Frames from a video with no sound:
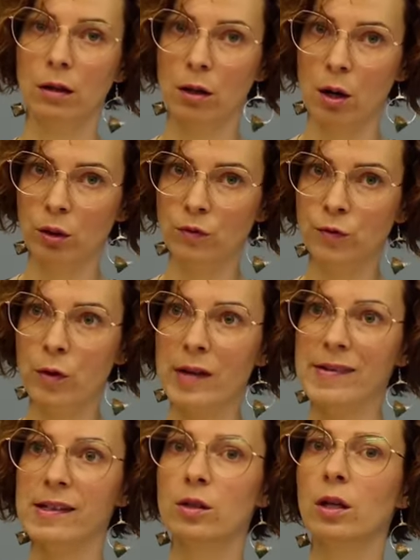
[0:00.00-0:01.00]
encore une
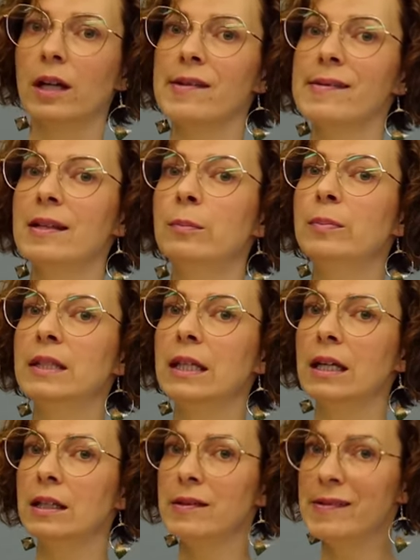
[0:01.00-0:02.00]
fois, c'est de rester
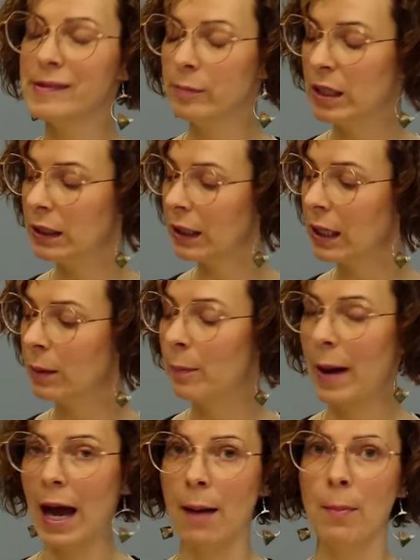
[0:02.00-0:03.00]
bien symétrique
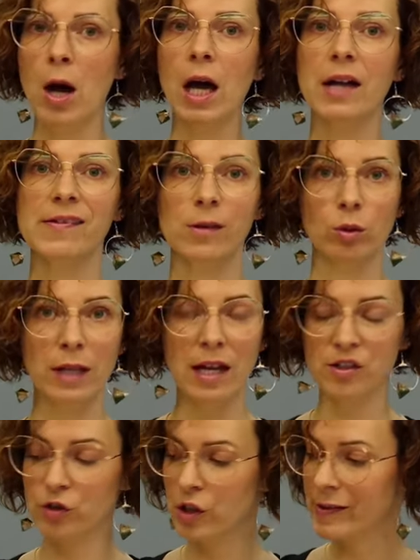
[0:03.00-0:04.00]
par rapport à son
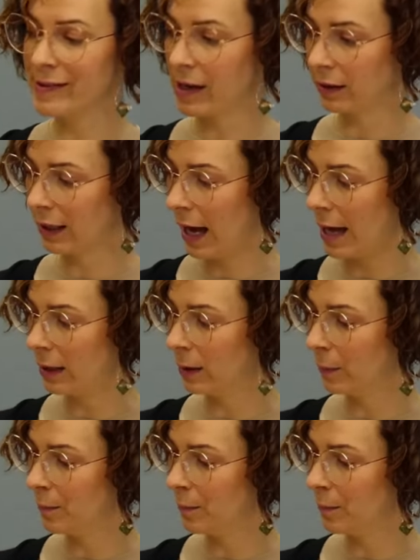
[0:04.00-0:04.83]
axe central.